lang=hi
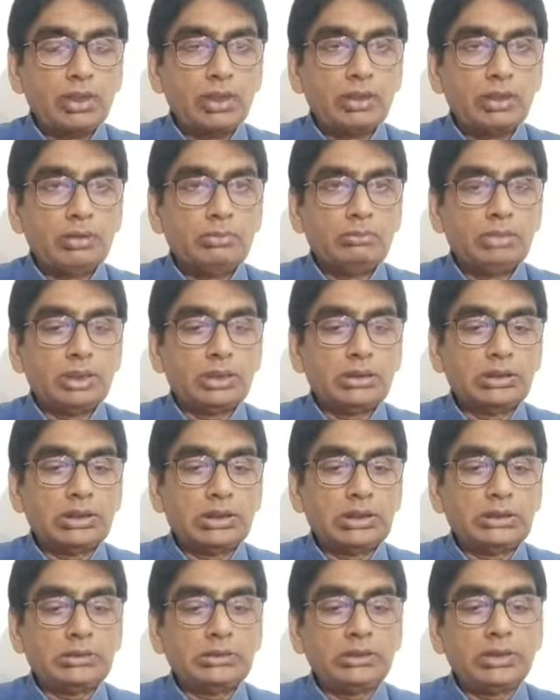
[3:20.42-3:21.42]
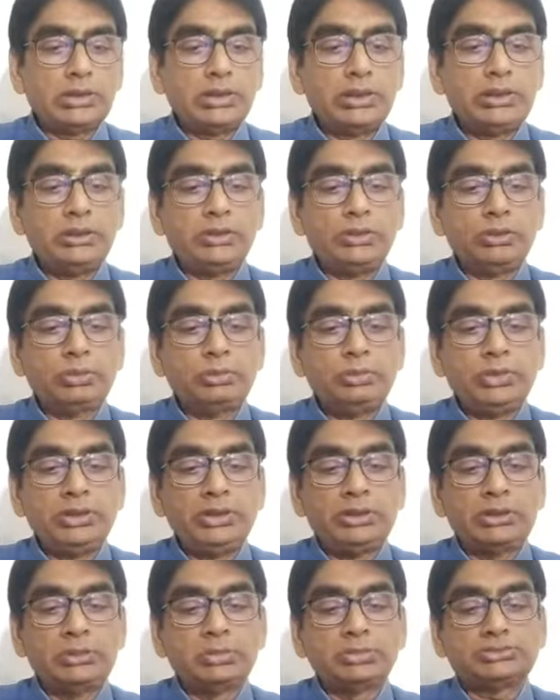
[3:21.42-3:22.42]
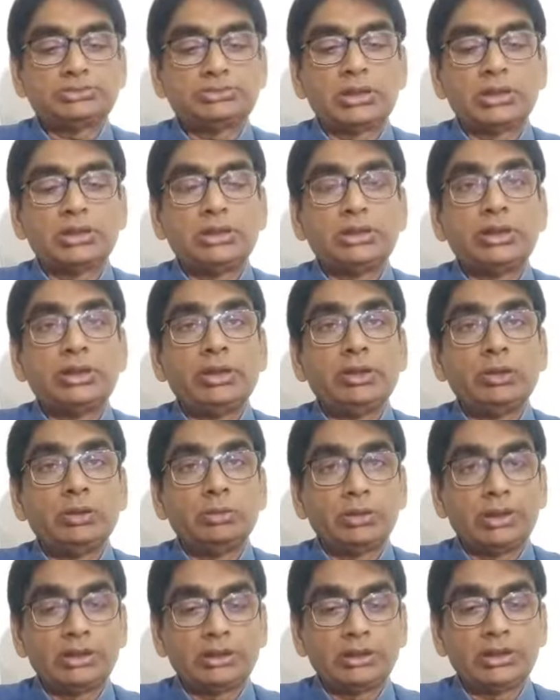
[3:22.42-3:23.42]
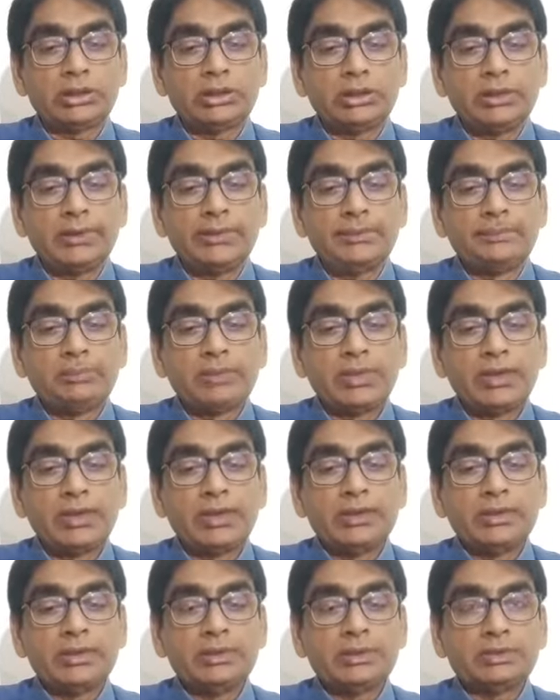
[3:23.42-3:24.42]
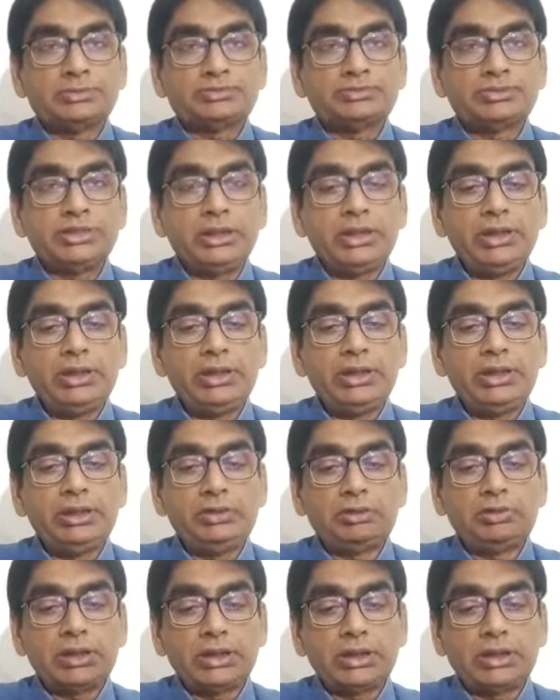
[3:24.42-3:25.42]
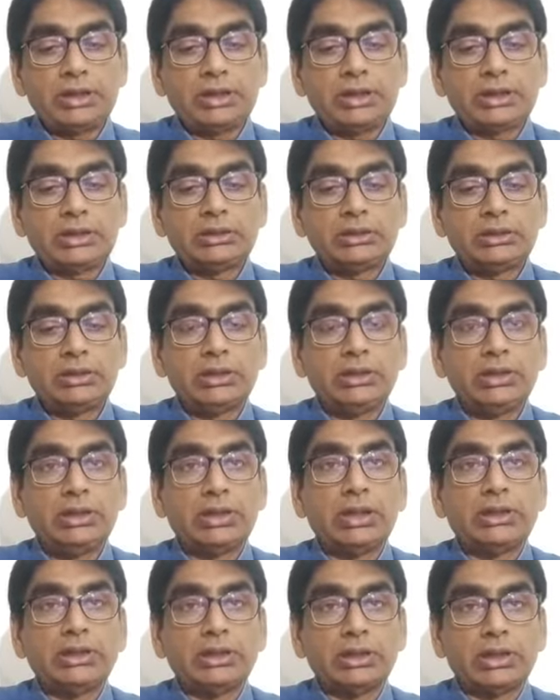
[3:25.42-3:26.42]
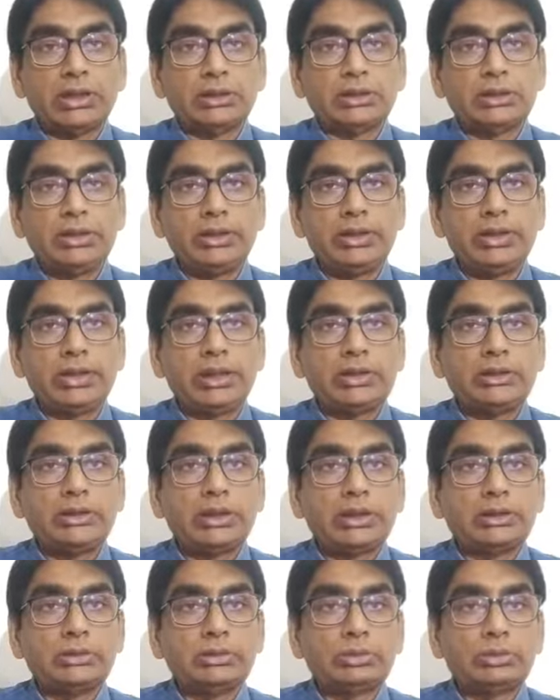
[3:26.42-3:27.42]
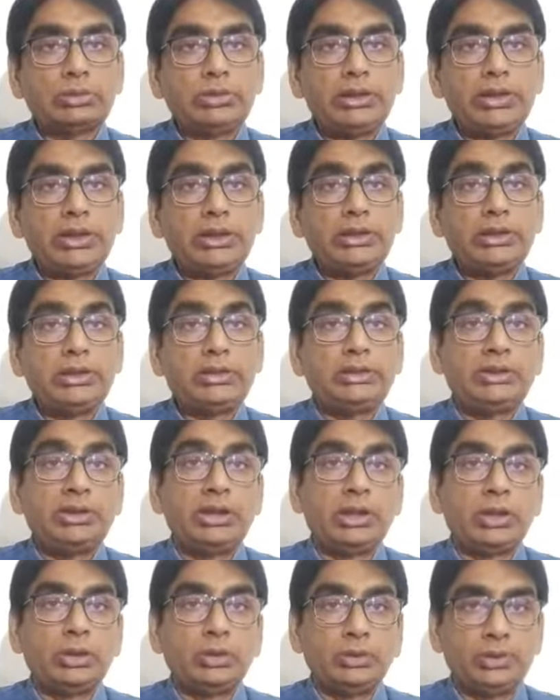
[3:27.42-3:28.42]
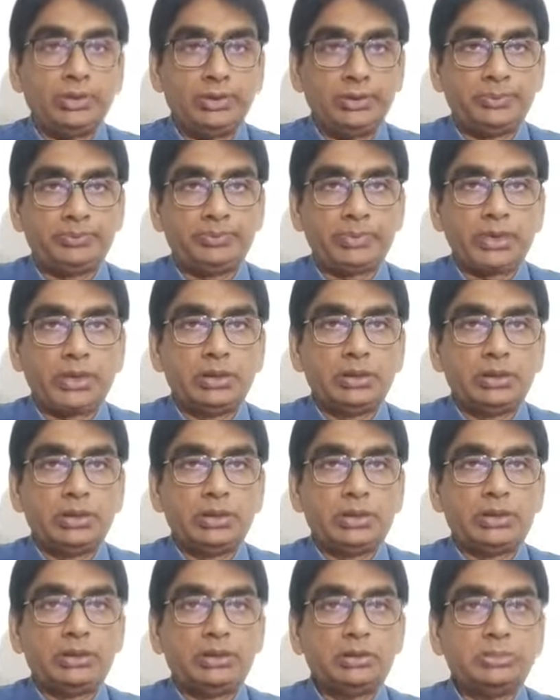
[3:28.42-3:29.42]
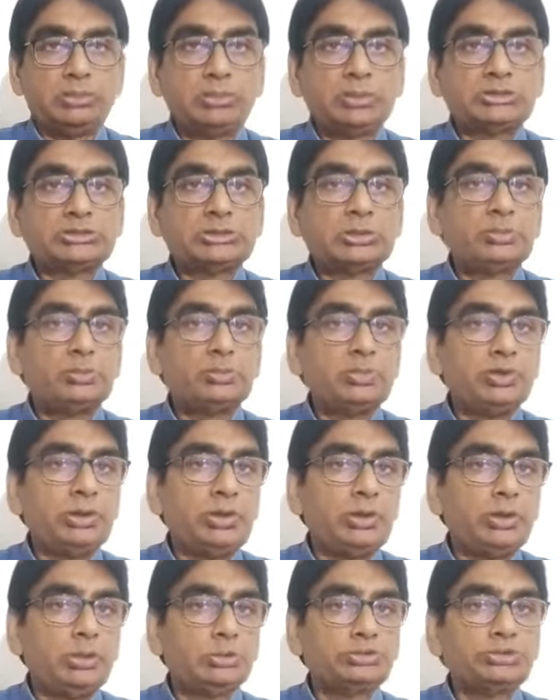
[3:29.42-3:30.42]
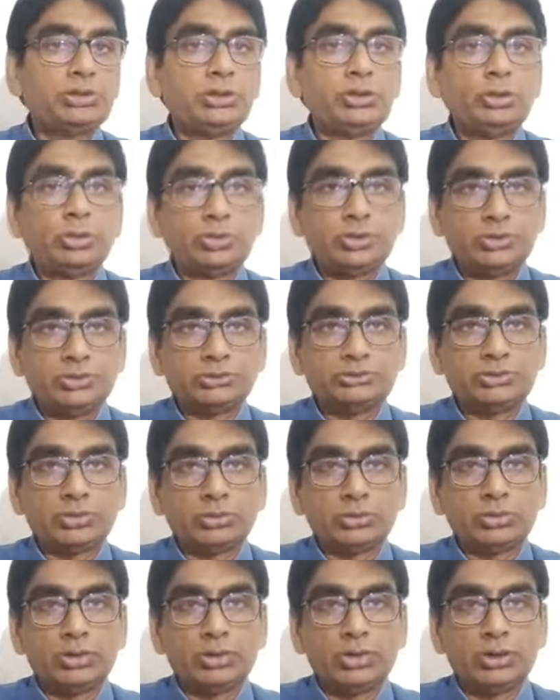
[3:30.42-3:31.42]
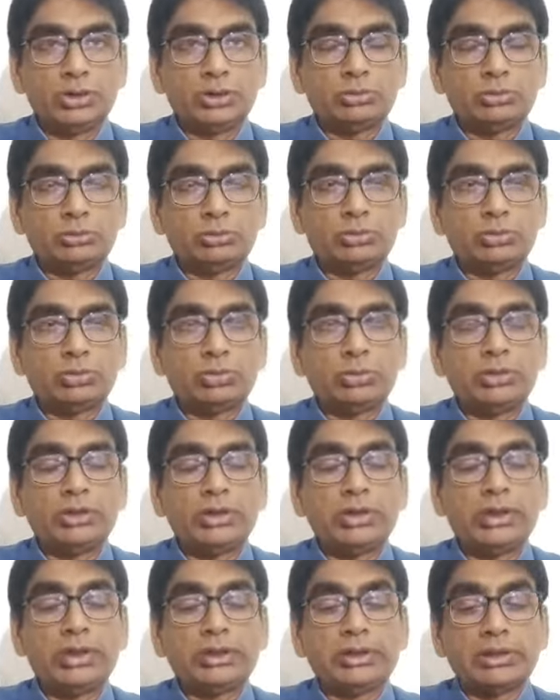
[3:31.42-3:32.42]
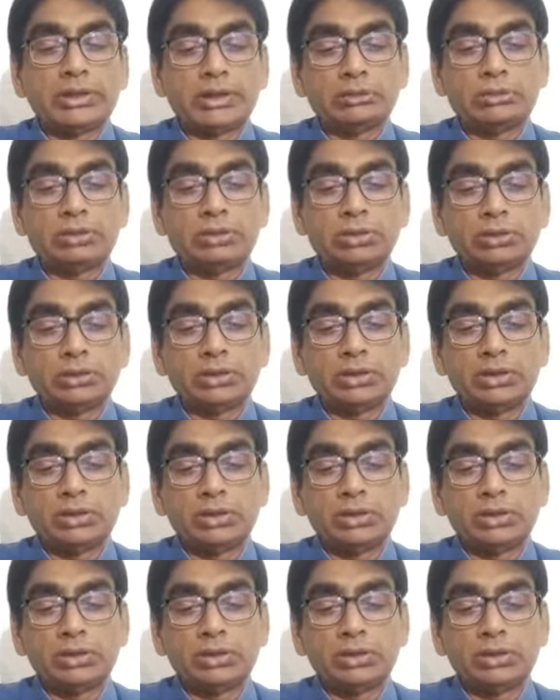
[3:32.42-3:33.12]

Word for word: बगदाद के नजूमी दबस्तान के नुमाइंदा थे तफसीर रिवायात इलाहियात इलाहियात होती है ये थियालोजी मज़हब की रूह से जो चीज़ें होती हैं उनको इलाहियात बोलते हैं